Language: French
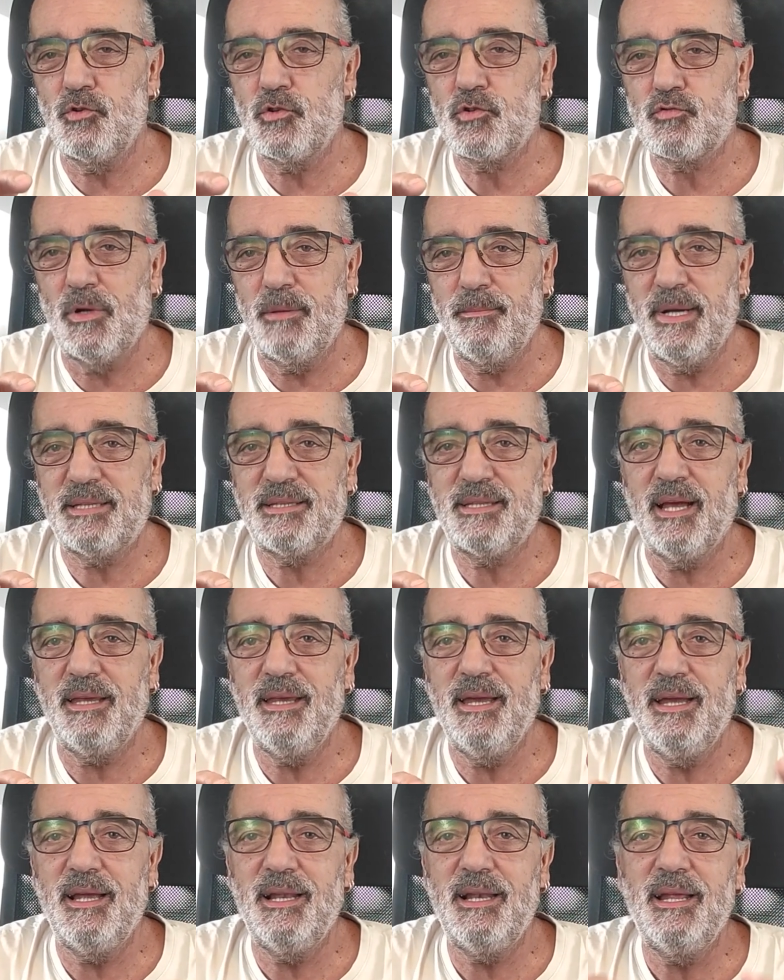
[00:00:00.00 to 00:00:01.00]
que soit le
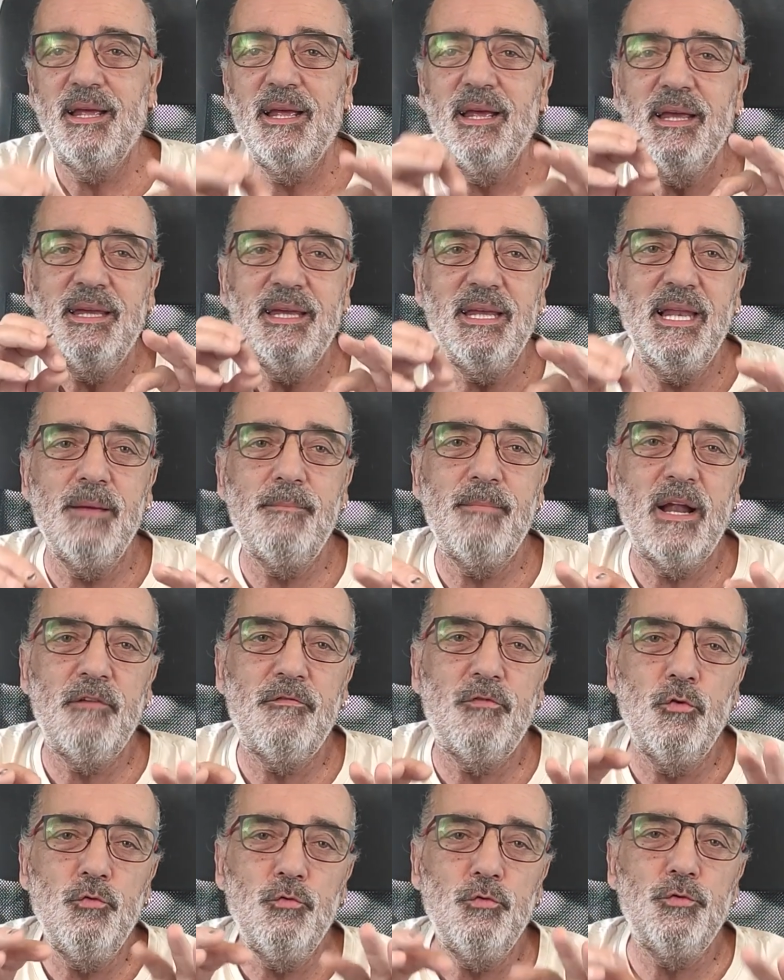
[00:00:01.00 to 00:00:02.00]
matériel, il est
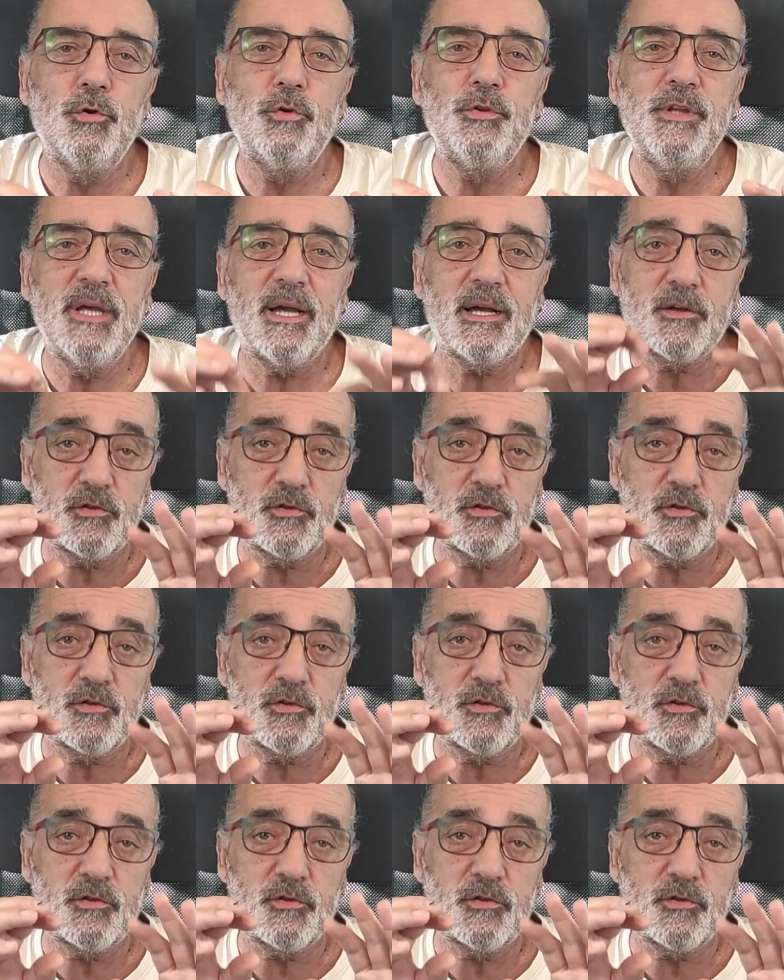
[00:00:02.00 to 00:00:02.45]
malvenu de dire